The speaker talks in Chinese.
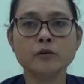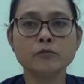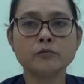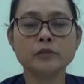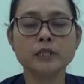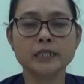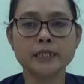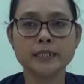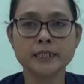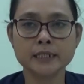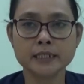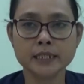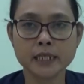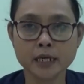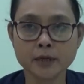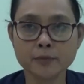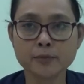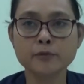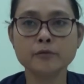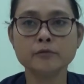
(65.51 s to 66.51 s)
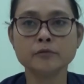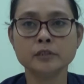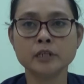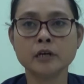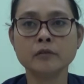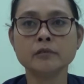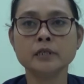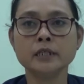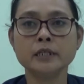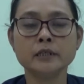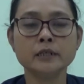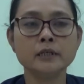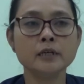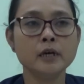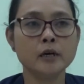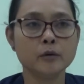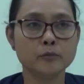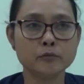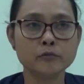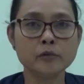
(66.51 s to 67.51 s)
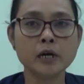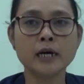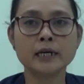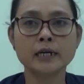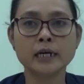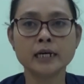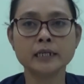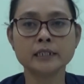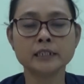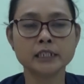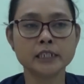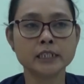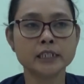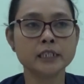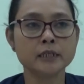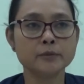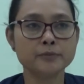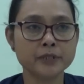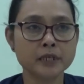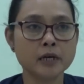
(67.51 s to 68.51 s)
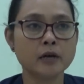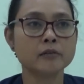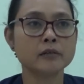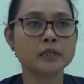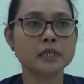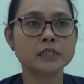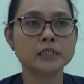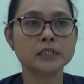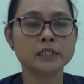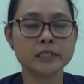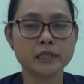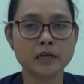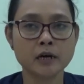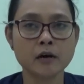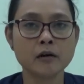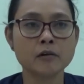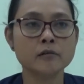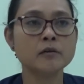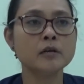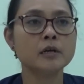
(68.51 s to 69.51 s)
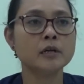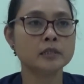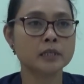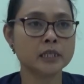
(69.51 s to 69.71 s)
农民媳妇叫你木拉单去你偏昂，但是昂，